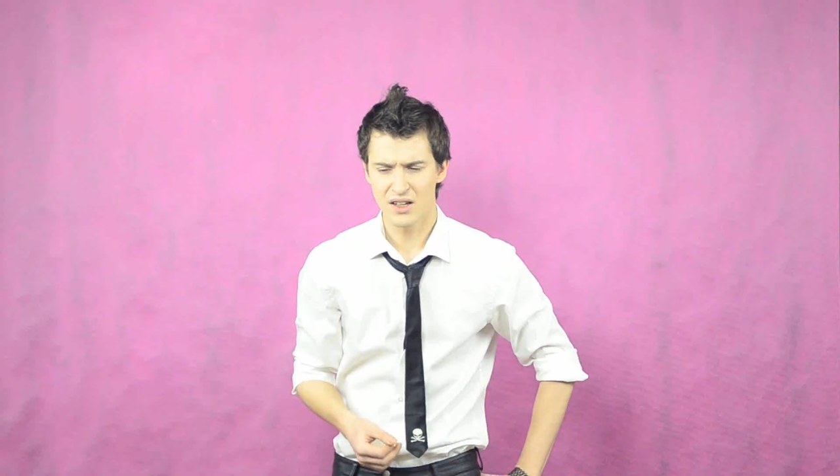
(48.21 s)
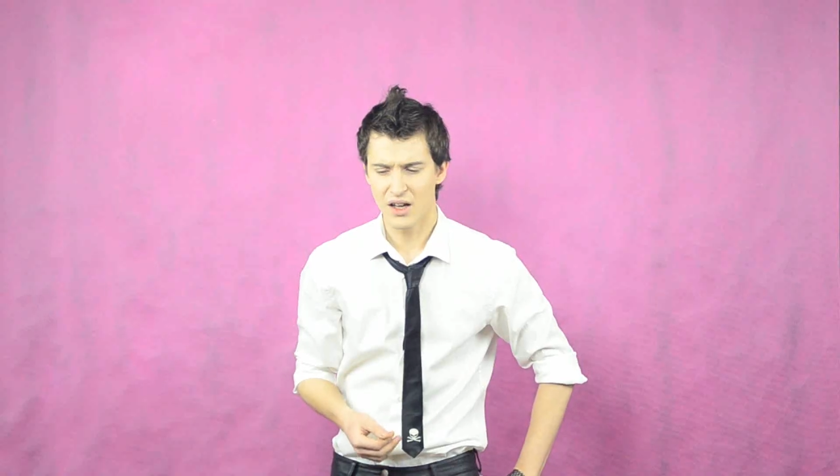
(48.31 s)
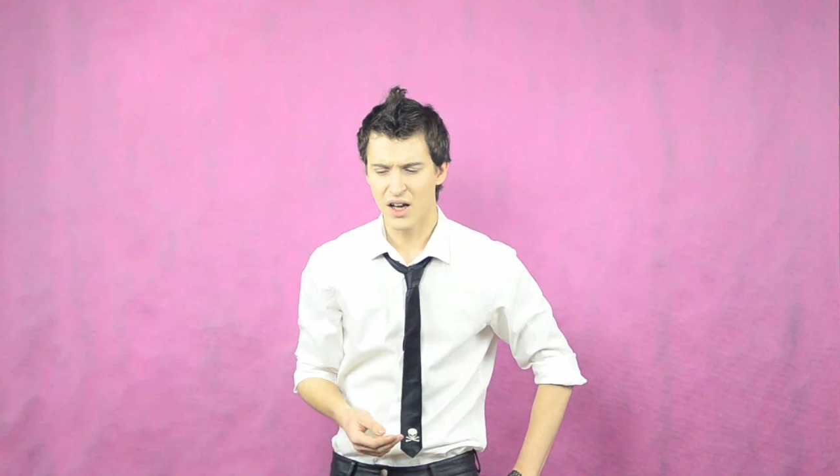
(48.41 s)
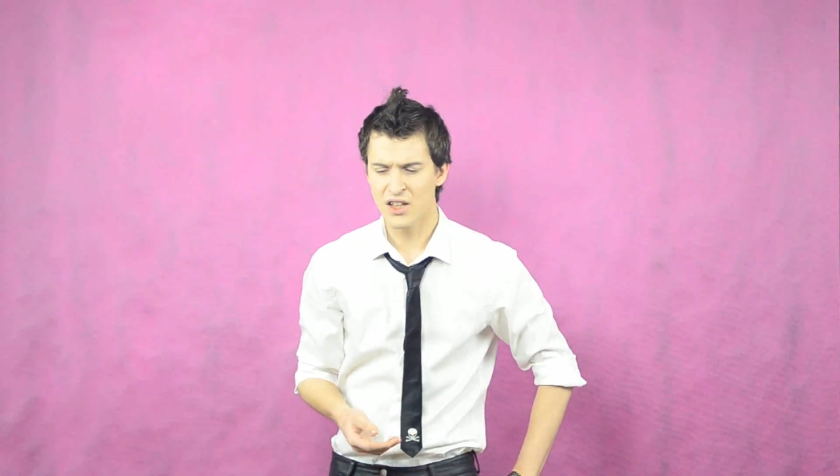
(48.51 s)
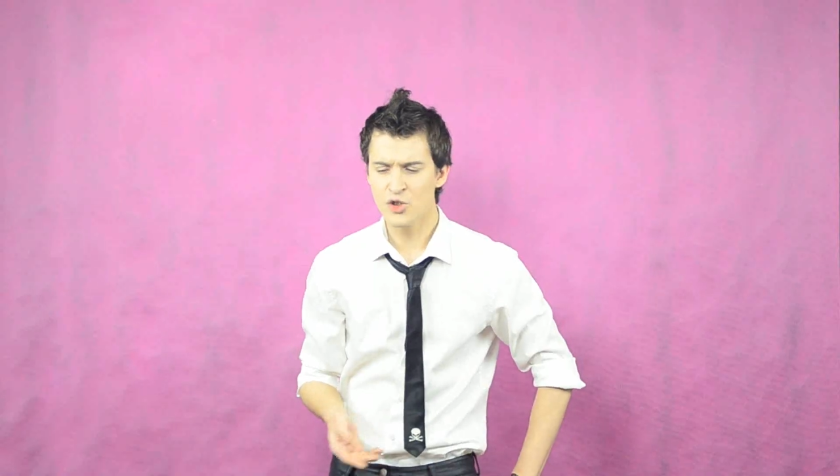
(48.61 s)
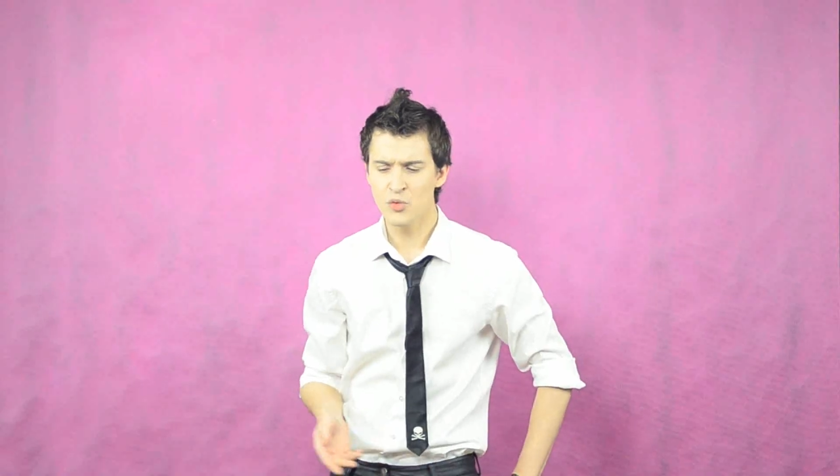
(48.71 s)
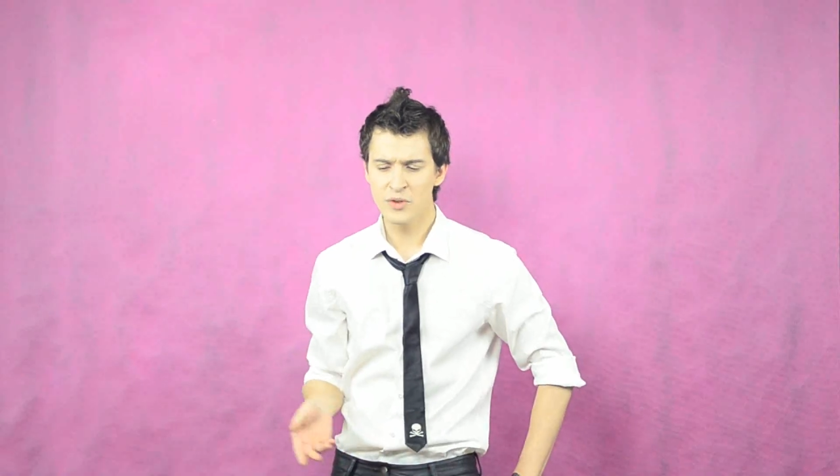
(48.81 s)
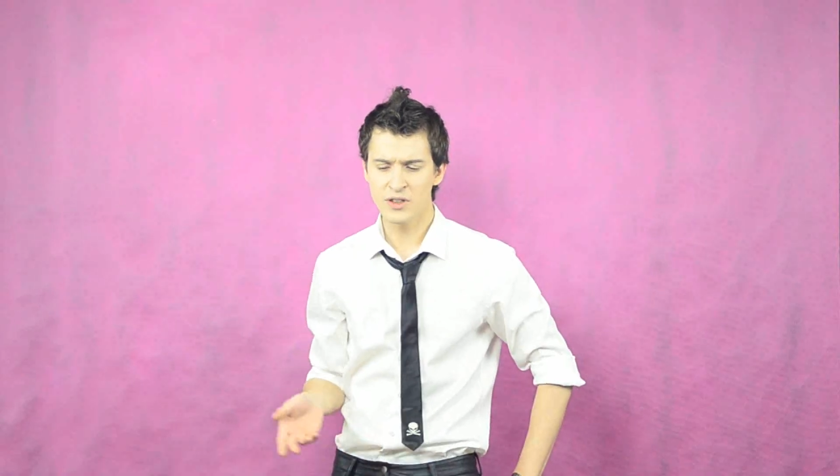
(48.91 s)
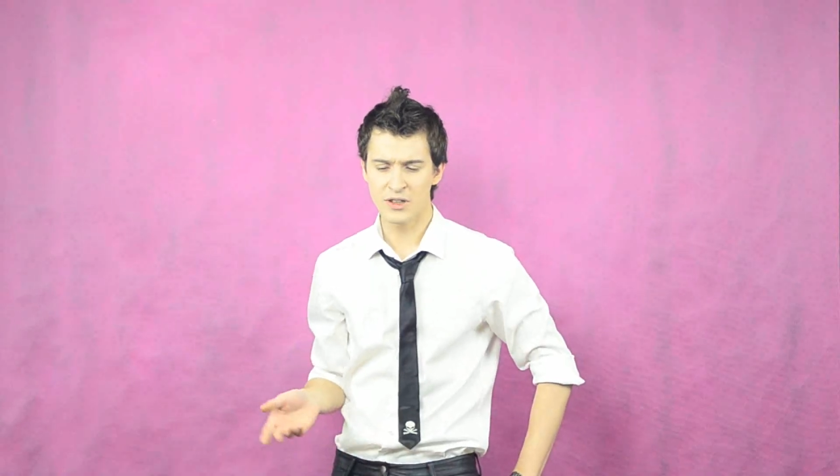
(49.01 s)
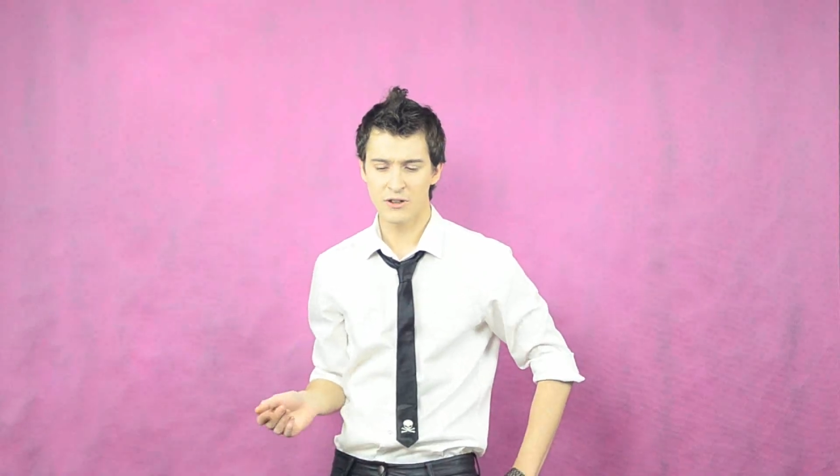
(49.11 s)
Они
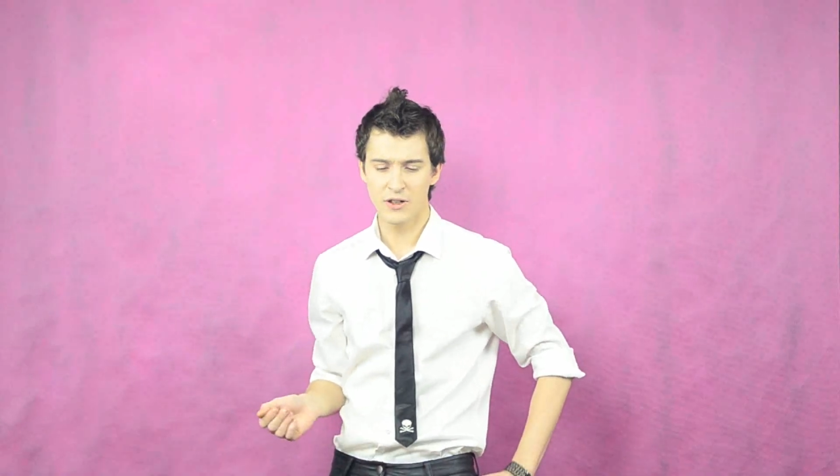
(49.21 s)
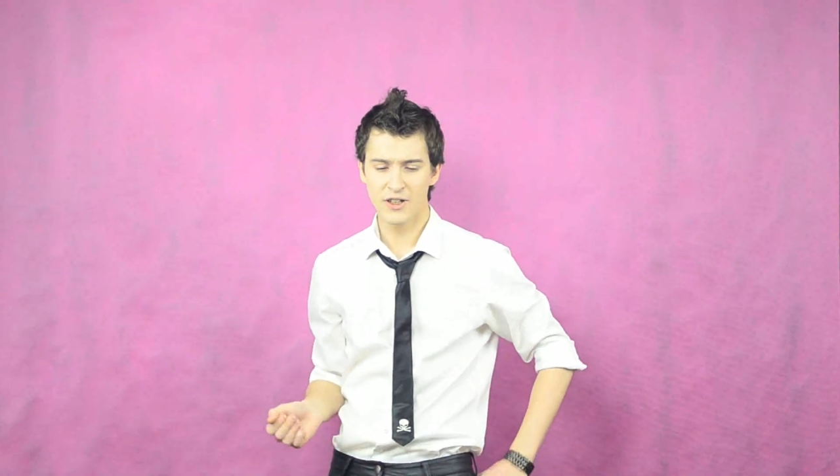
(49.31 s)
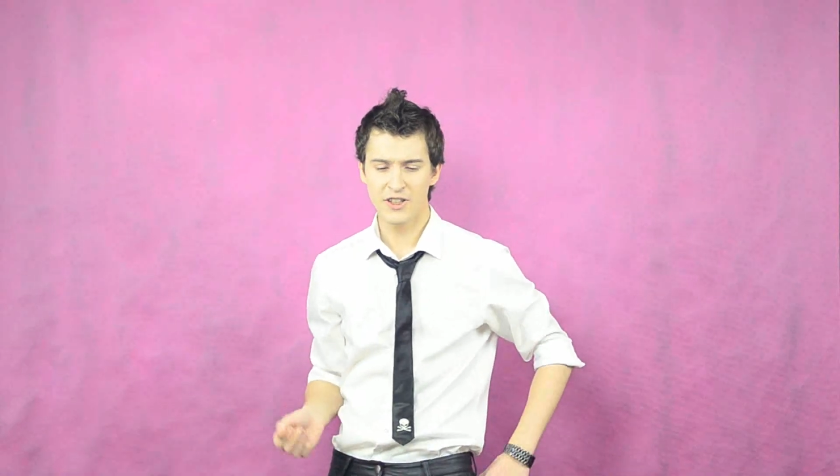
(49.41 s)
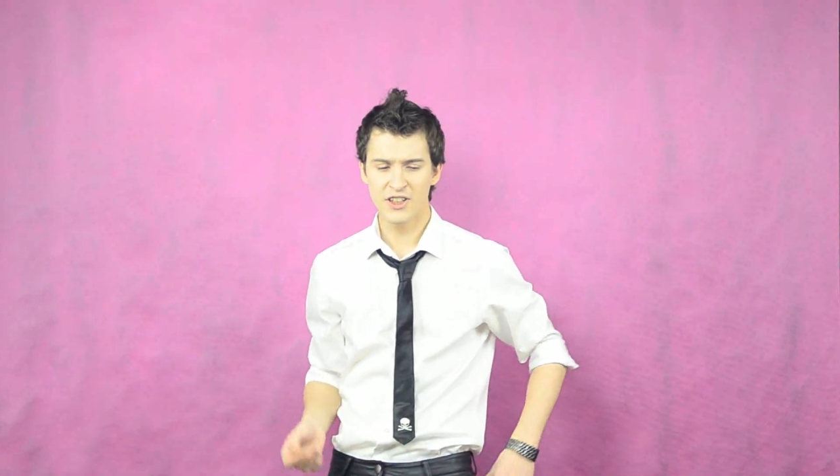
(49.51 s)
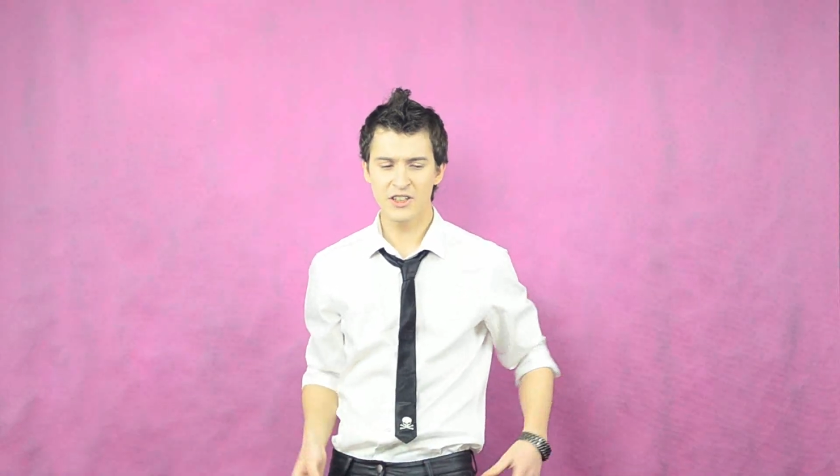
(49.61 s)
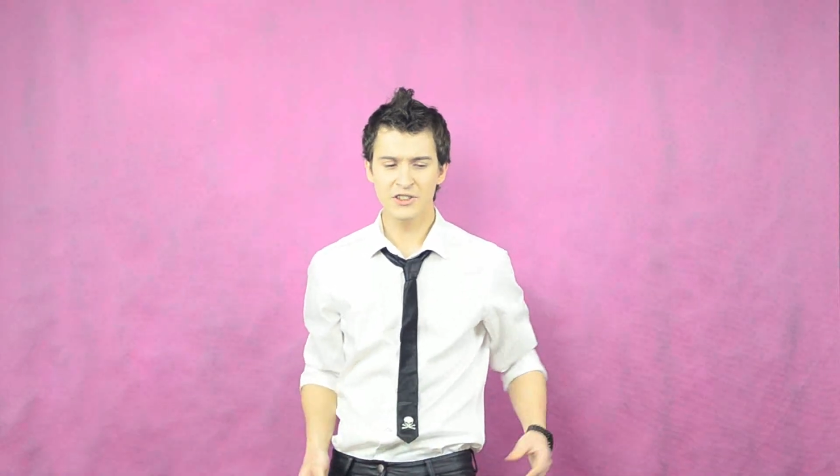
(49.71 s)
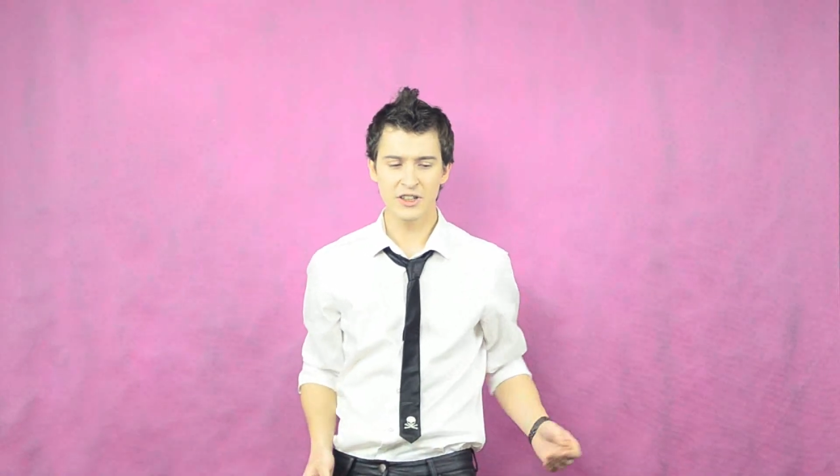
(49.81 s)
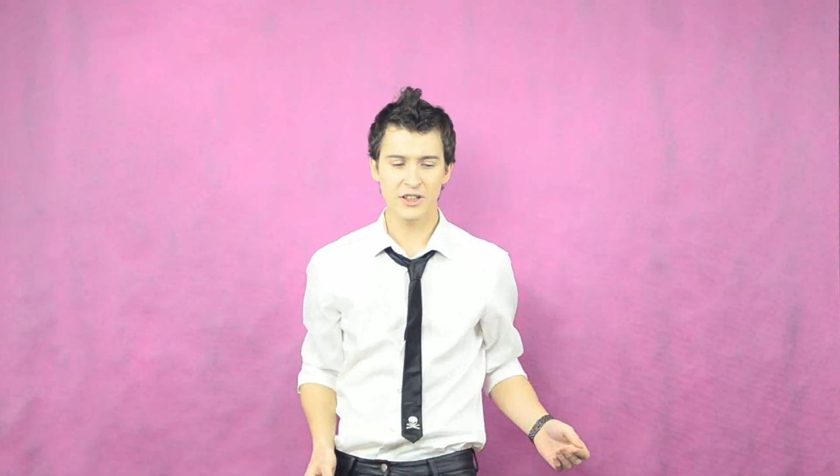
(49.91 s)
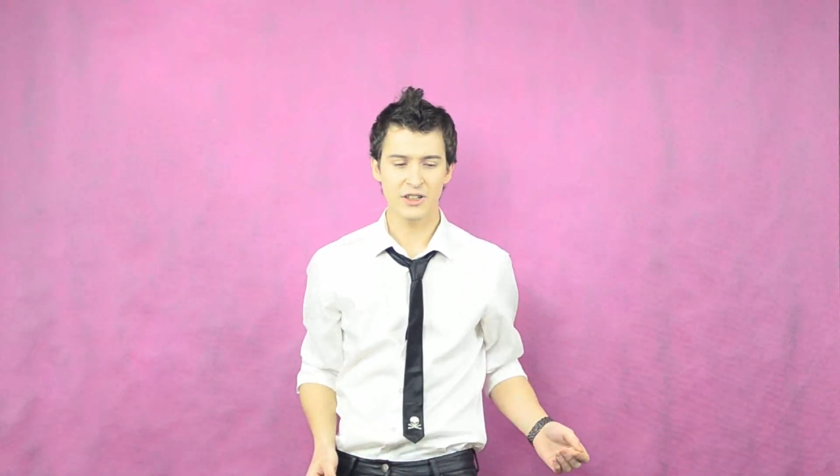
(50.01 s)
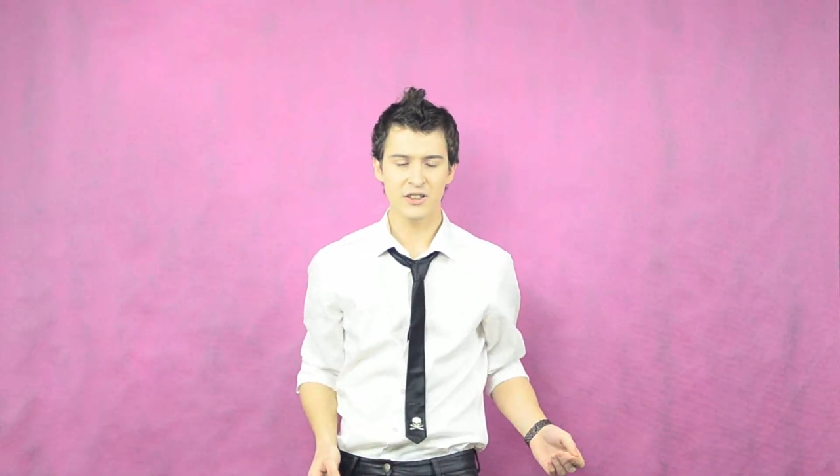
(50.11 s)
умны, хитры,